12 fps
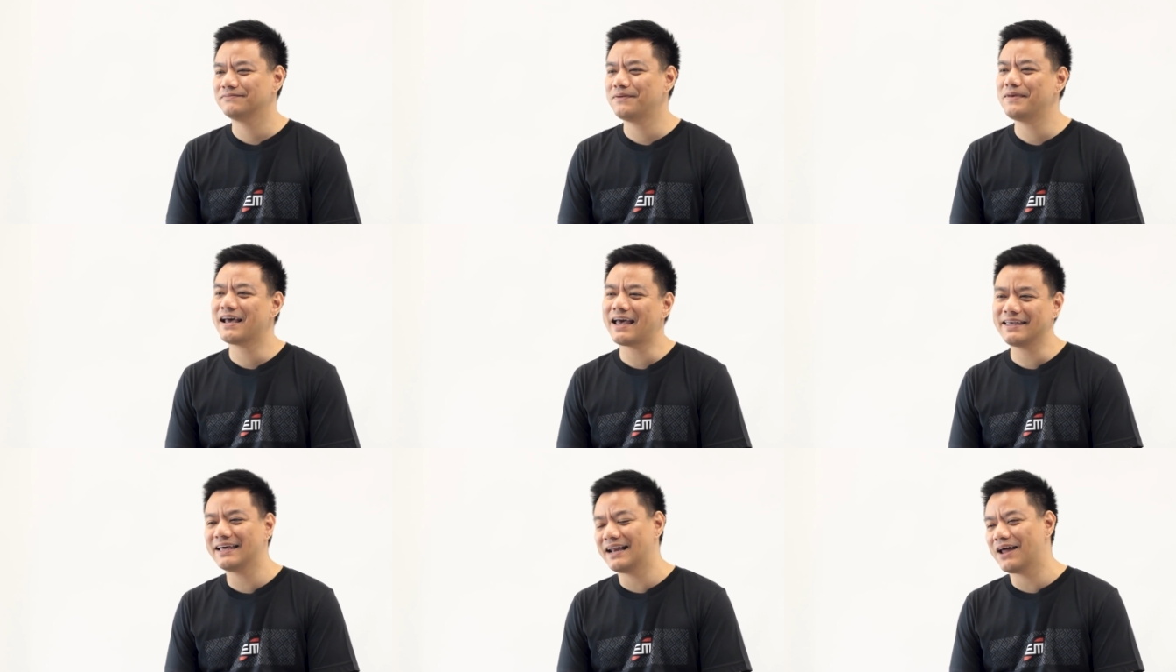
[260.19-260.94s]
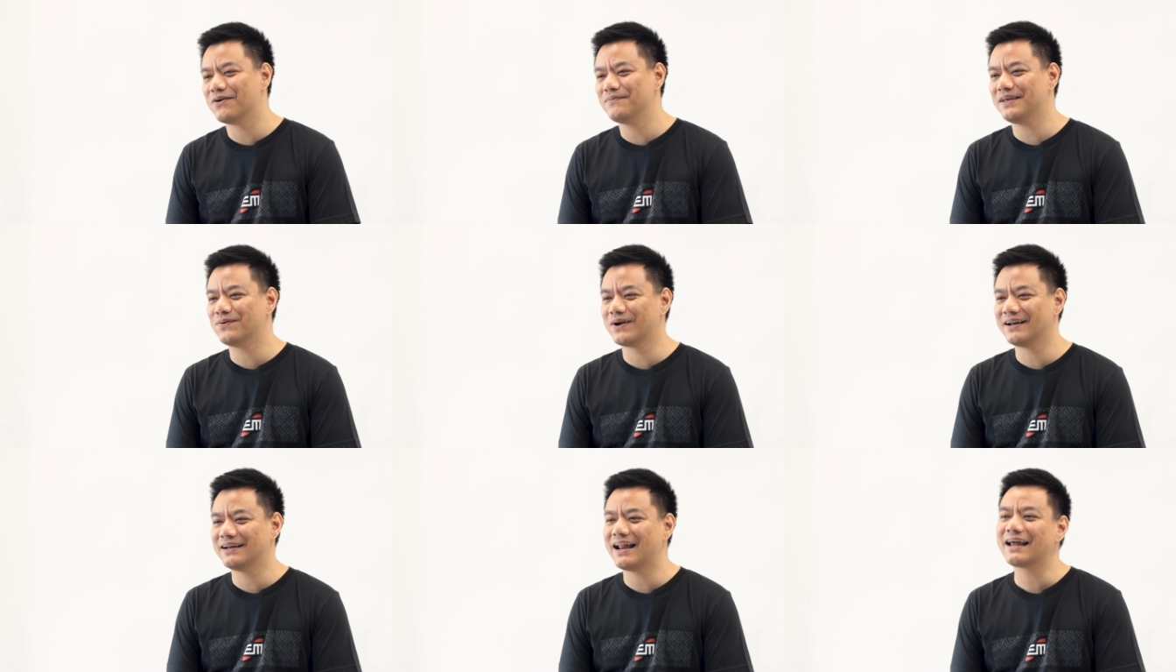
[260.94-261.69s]
ไม่มีใครเกลียดเรามีค
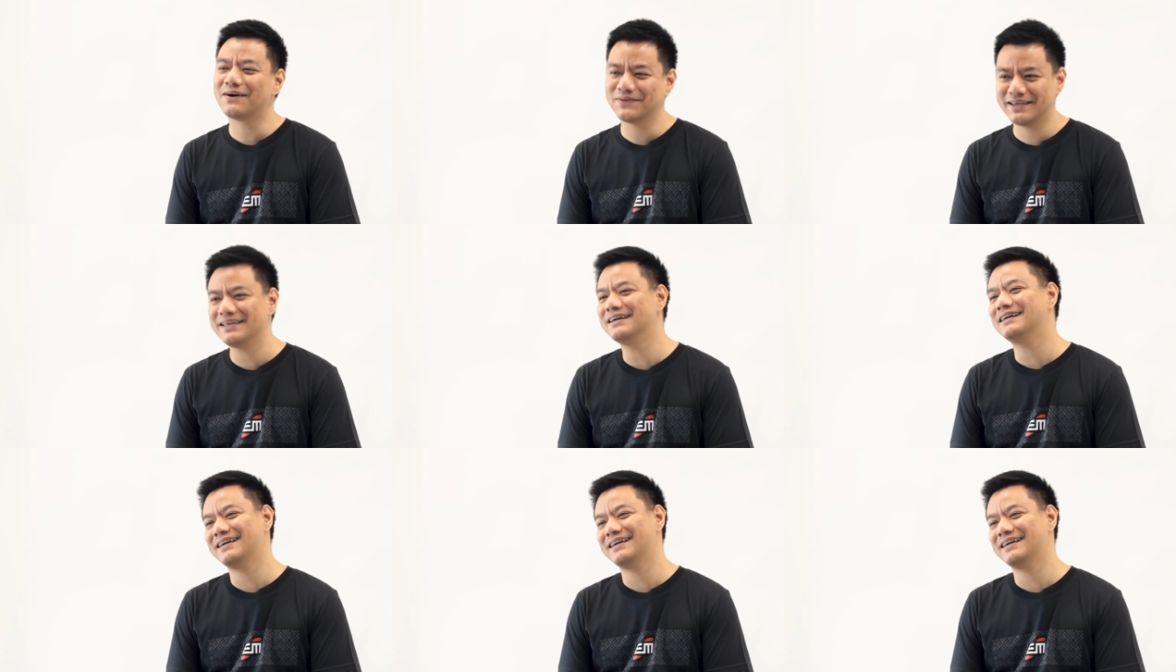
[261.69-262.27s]
นรักเราเย